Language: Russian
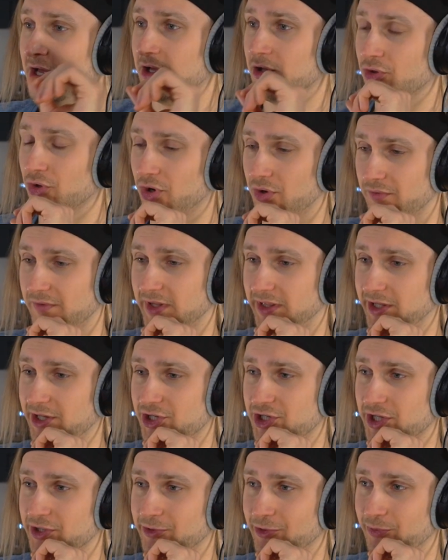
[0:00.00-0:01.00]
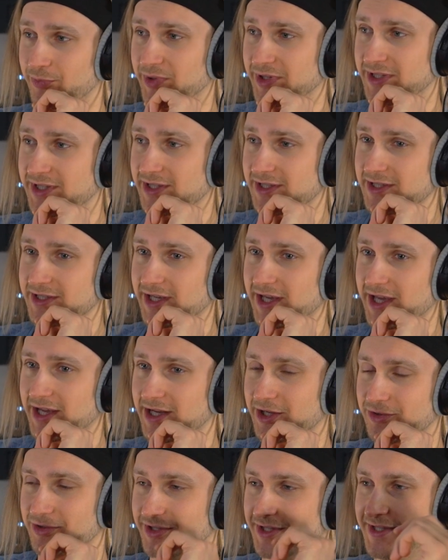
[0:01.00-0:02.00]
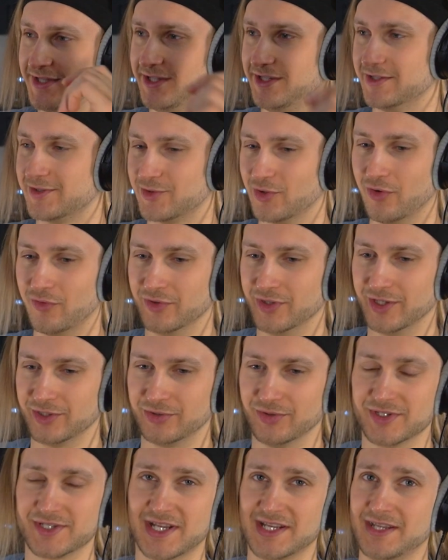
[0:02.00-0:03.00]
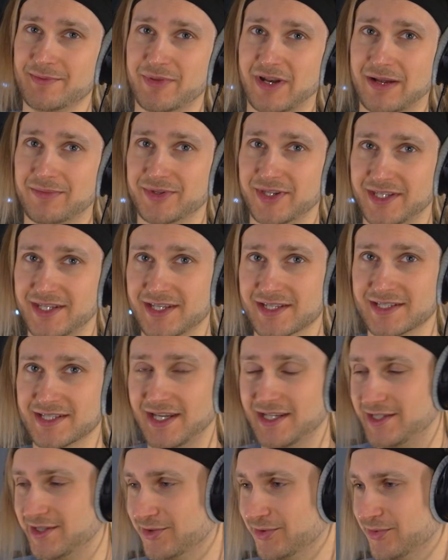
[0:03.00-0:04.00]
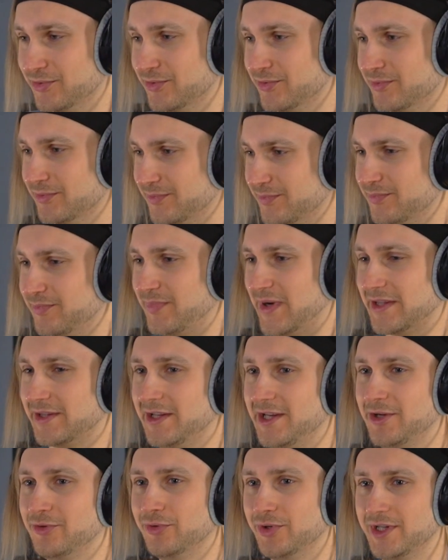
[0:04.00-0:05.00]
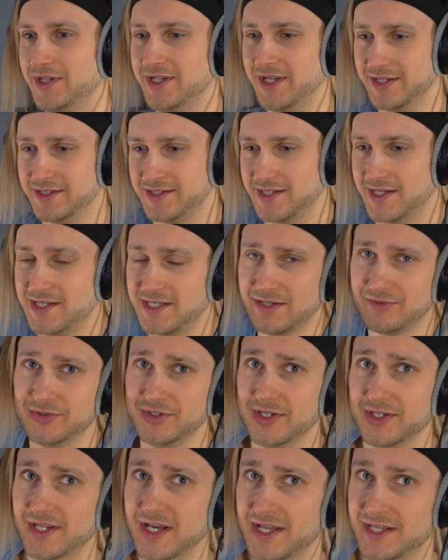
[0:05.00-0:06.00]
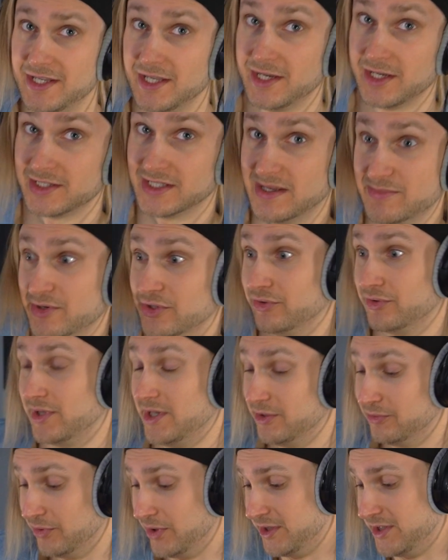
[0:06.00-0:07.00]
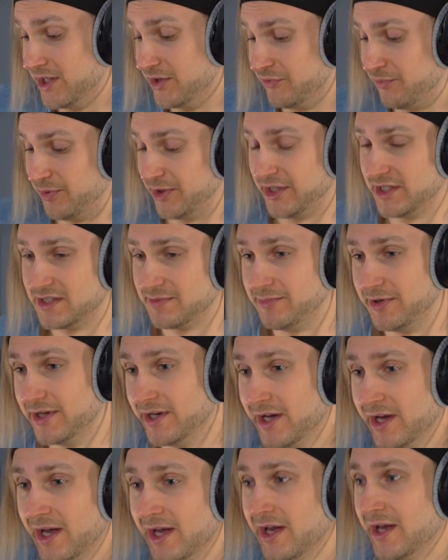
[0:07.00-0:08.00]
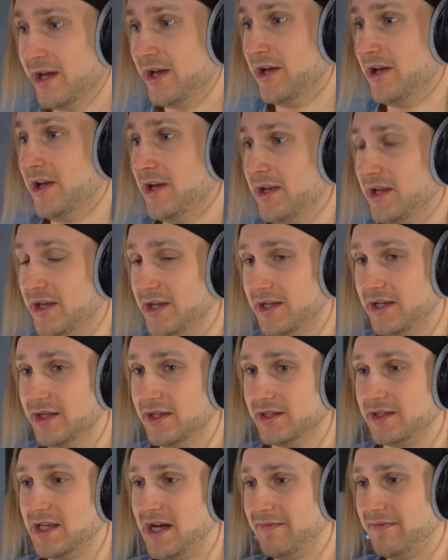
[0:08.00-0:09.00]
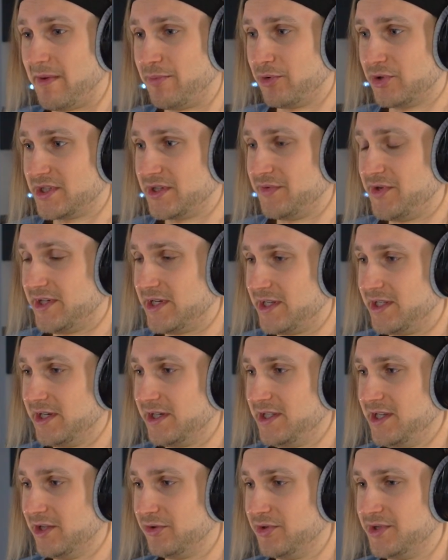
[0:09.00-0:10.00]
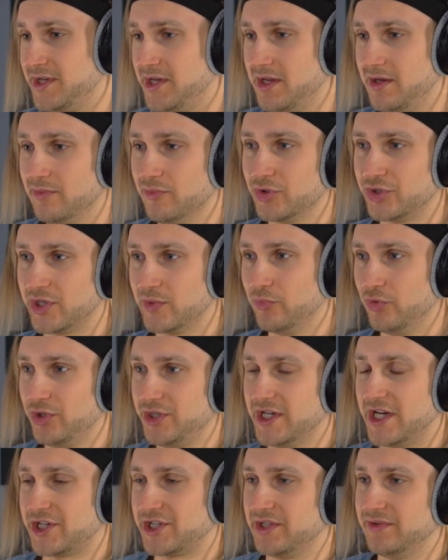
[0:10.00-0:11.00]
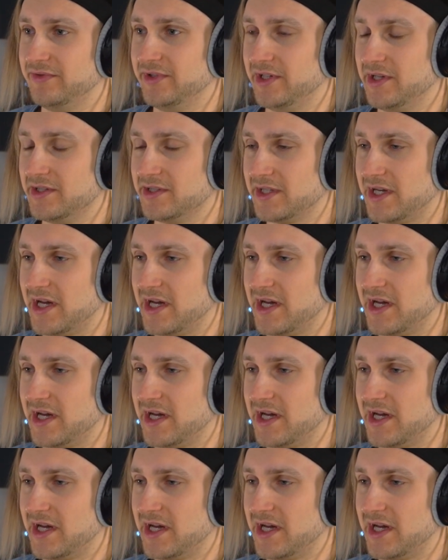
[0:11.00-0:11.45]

Но, в отличие от группы KDA, которые стилизованы, то есть они прям такие, знаете, ну, под Лигу Легенд заделаны, да, они рекламируют Лигу Легенд, в принципе. И там вопросов никаких нет, то есть они немножко мультяшно выглядят.